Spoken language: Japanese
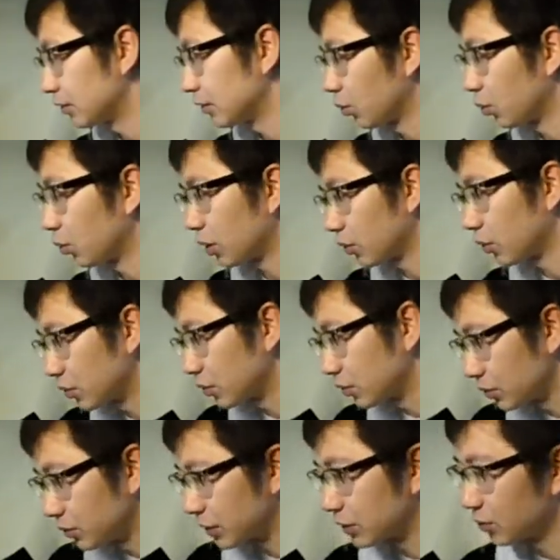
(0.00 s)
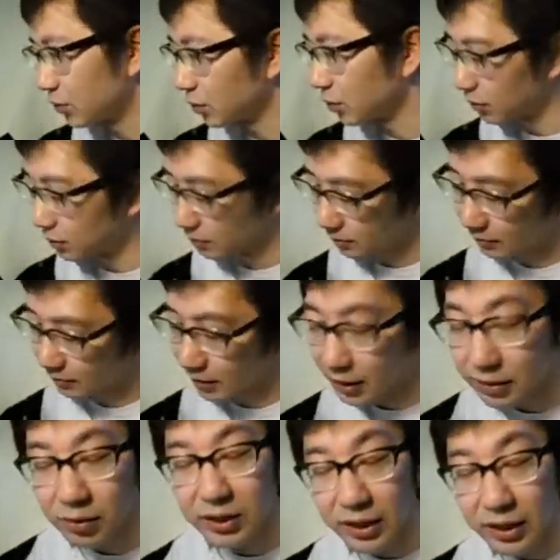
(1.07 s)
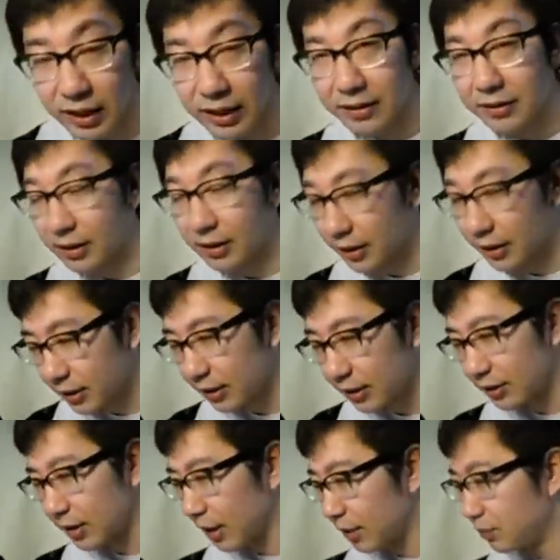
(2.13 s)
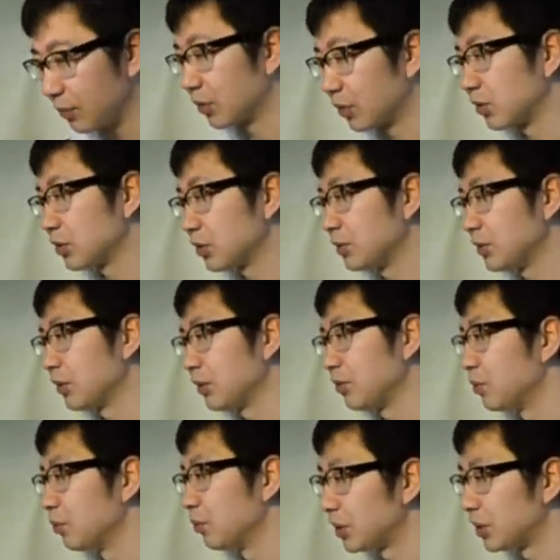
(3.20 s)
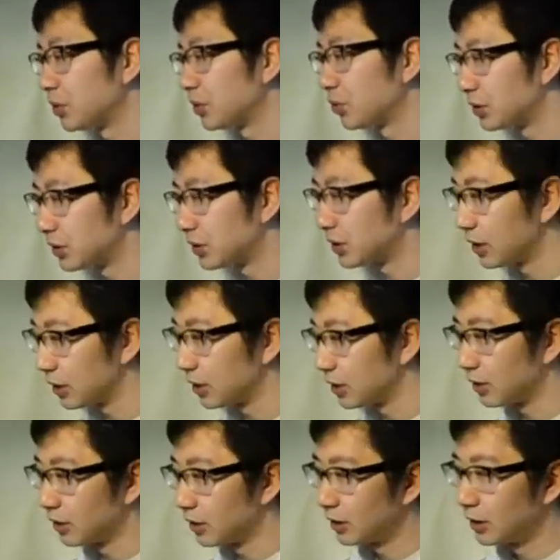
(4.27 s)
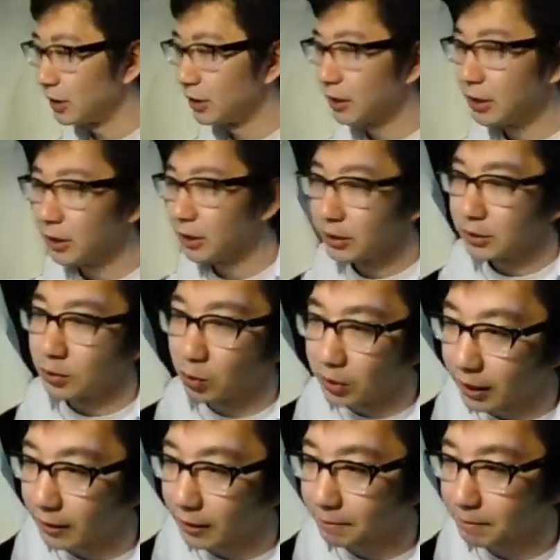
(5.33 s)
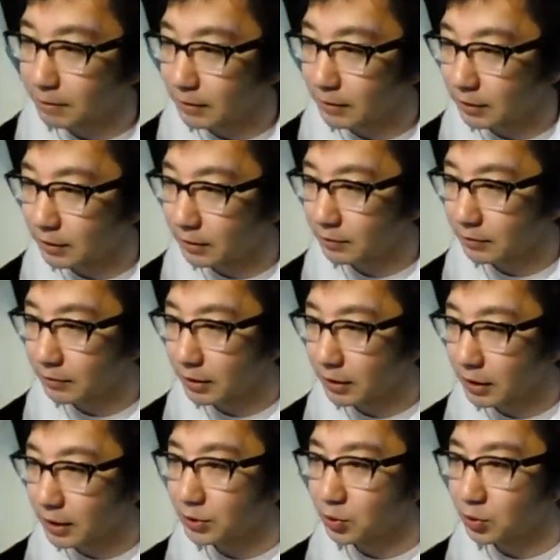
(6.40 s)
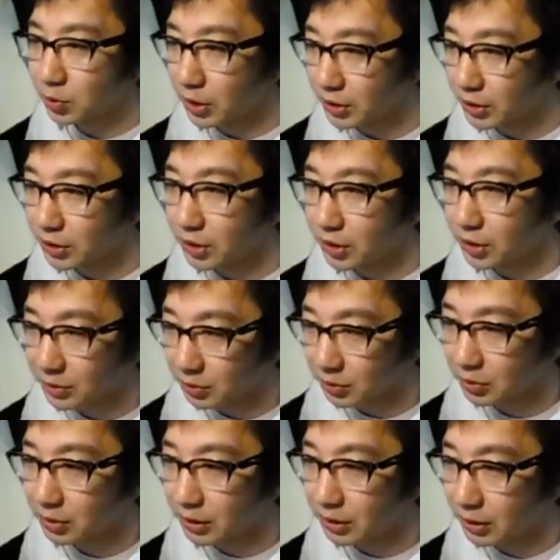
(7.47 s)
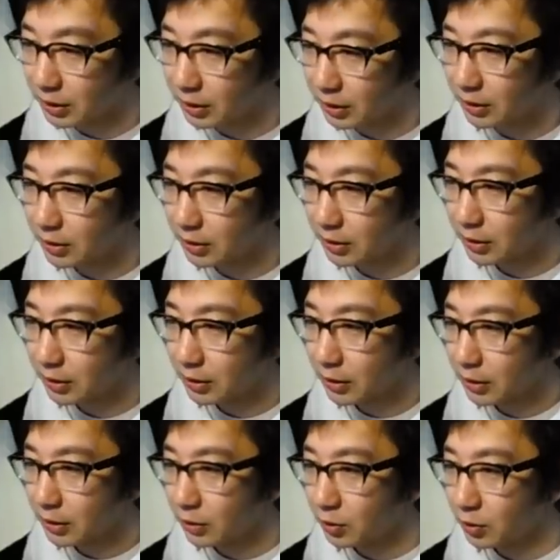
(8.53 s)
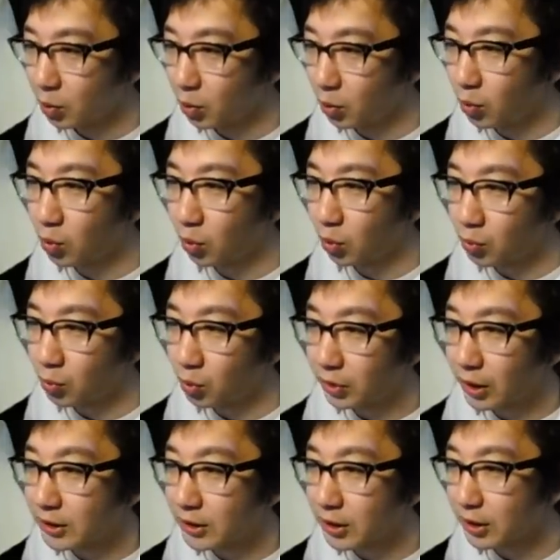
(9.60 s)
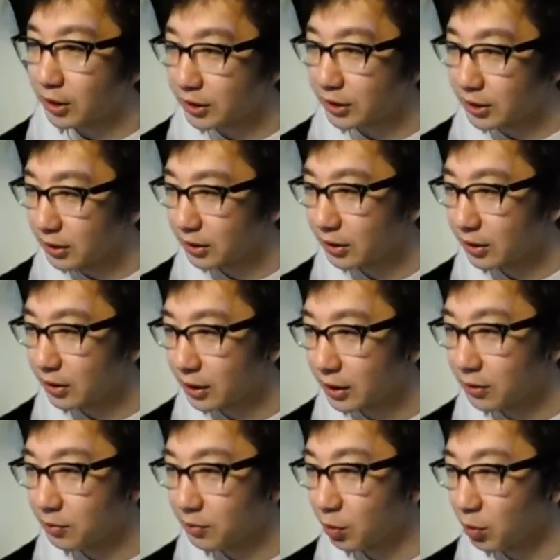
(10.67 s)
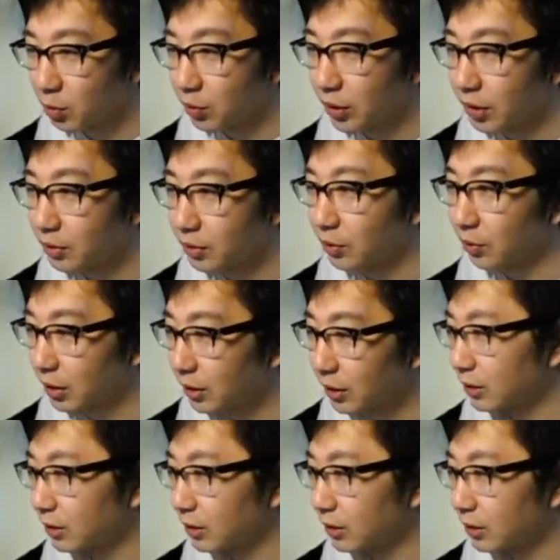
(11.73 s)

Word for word: ドラゴンクエスト10の世界、ね、たっぷり楽しみたいという気持ちは一緒です、はい、そこで延長させていただきましょう、えー、どうこのもったいつけた感じ、もともとやるけどね、